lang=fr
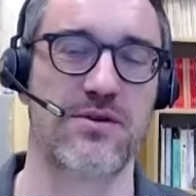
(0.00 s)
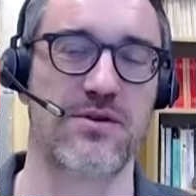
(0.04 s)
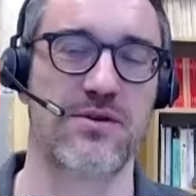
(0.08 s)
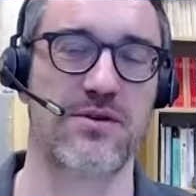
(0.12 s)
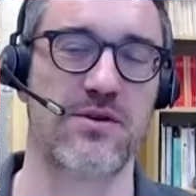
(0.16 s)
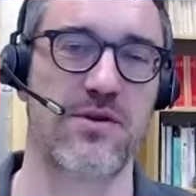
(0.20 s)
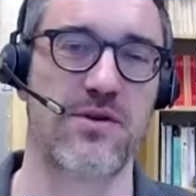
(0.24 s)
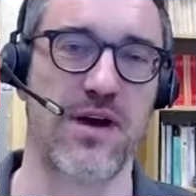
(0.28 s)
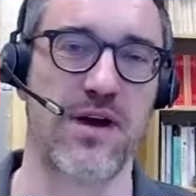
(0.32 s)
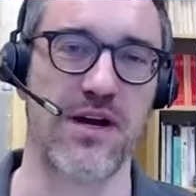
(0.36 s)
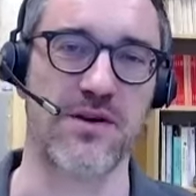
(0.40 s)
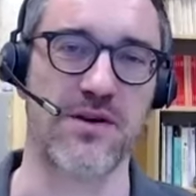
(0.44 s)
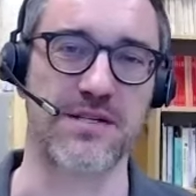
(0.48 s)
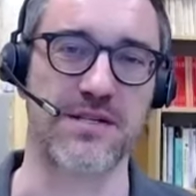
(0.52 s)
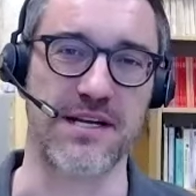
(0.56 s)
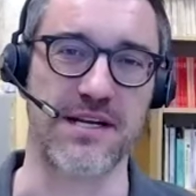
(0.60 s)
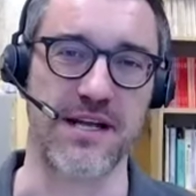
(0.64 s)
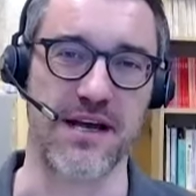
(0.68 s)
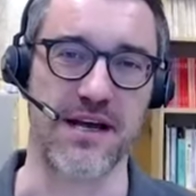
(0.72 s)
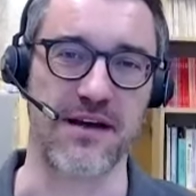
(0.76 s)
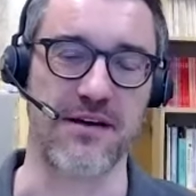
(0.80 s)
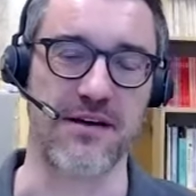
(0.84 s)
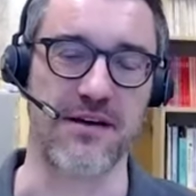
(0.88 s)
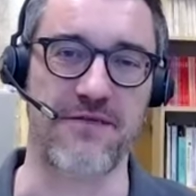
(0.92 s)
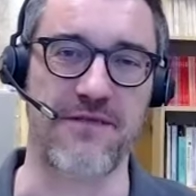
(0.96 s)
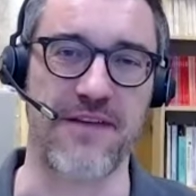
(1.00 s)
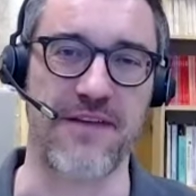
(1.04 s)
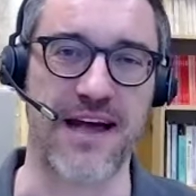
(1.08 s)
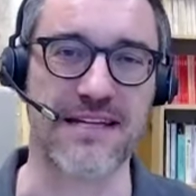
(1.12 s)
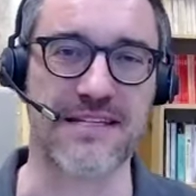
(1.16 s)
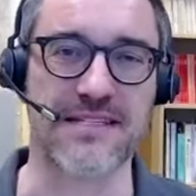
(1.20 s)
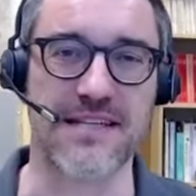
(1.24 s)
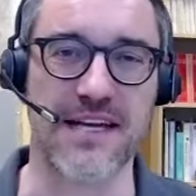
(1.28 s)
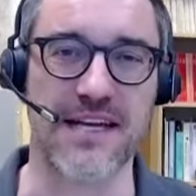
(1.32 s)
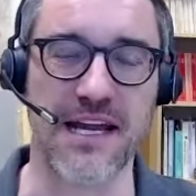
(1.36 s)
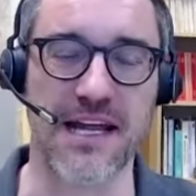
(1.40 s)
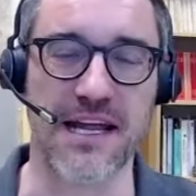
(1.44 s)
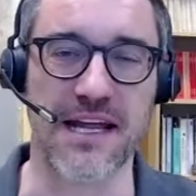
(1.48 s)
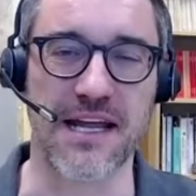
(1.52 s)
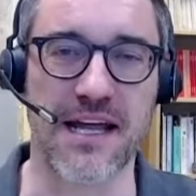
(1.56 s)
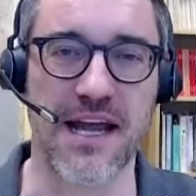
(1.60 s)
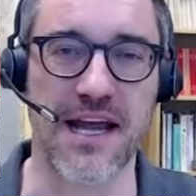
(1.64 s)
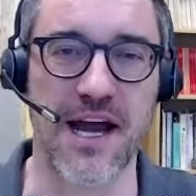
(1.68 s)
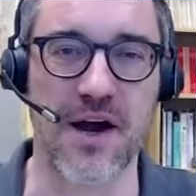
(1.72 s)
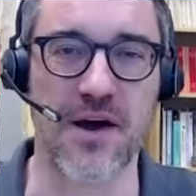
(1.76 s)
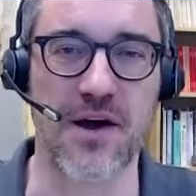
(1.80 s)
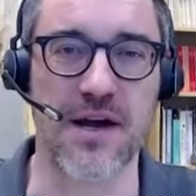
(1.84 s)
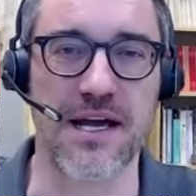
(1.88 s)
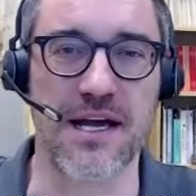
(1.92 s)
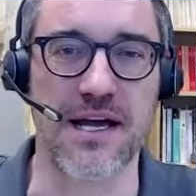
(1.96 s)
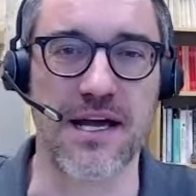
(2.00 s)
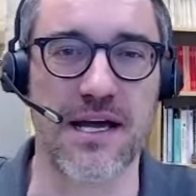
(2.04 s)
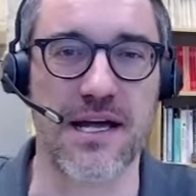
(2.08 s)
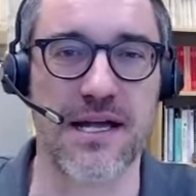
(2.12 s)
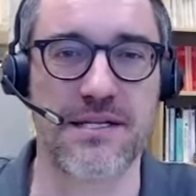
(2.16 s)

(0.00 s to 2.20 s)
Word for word: Crater is a fascinating area.